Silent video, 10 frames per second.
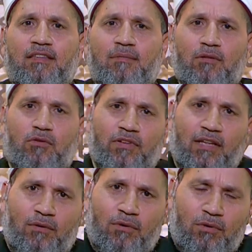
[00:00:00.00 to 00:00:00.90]
انت برضه في
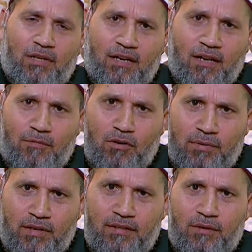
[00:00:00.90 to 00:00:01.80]
الاول والاخر ما هو
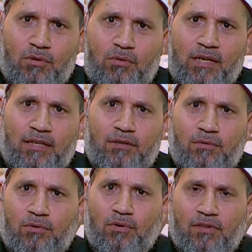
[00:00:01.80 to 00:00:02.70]
آه. بيتك
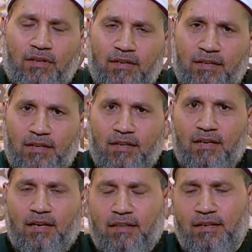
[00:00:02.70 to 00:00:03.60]
واولادك وجوزك
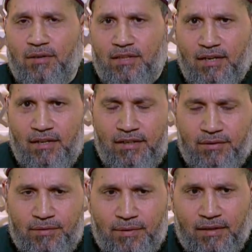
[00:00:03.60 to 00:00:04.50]
الله يوسع
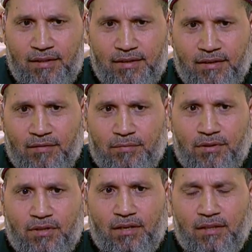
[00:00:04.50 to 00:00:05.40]
عليك ويبارك لك يا
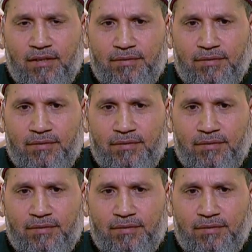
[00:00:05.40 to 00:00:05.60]
رب ان شاء الله